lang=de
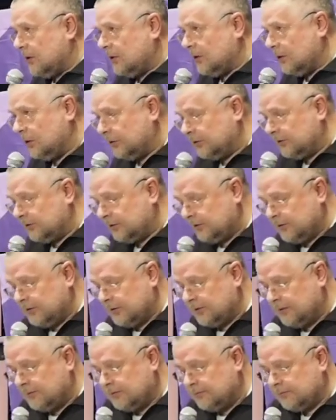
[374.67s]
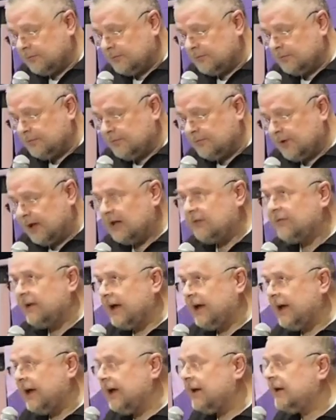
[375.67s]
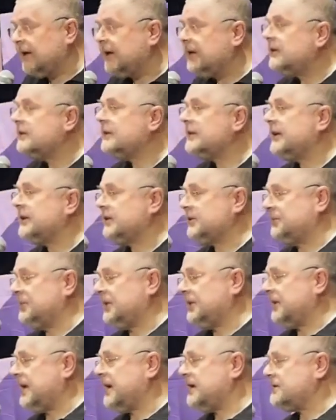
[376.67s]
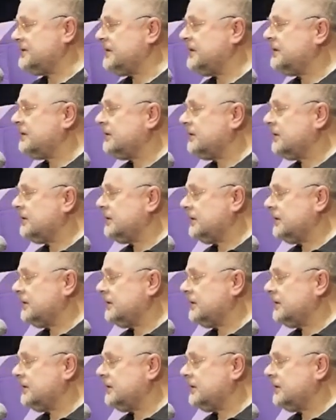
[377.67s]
Und weil wir eine Internetpartei sind,